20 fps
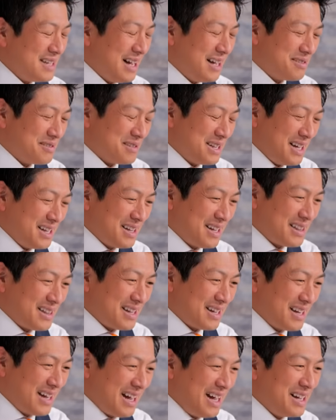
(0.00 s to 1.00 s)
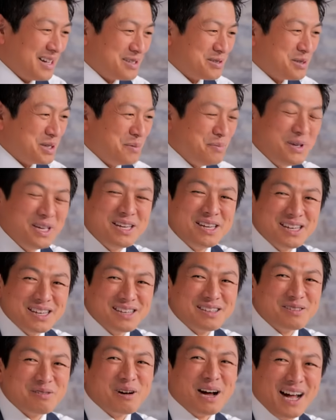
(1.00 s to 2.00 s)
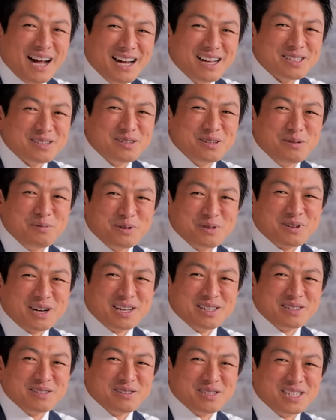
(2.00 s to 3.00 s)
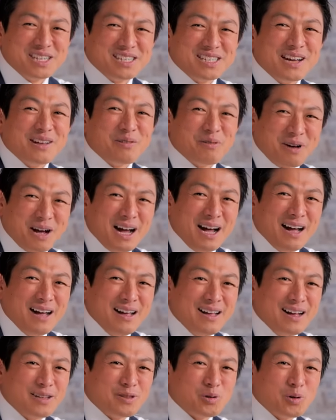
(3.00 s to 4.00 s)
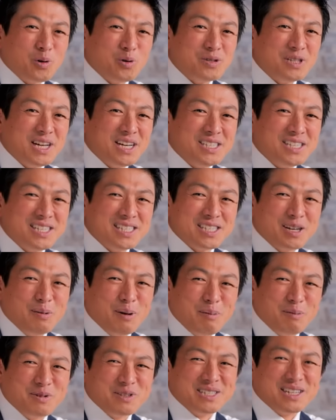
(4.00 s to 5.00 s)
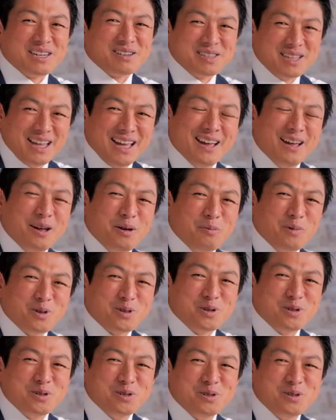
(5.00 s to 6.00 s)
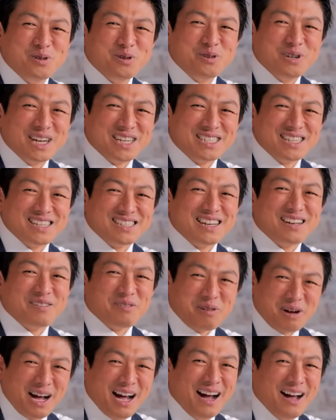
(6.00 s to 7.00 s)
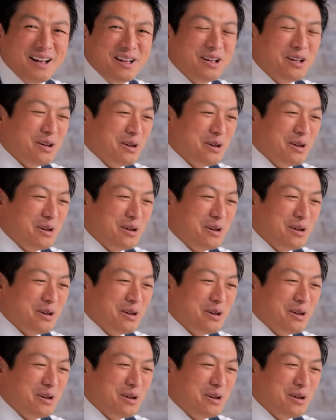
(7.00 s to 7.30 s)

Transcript: あと何だったっけな、ああ、そう、移民とか、そういうのをもっと活用しなさいとか、あと国内生産を守るんじゃなくて、もっと輸入を増やしなさいとか、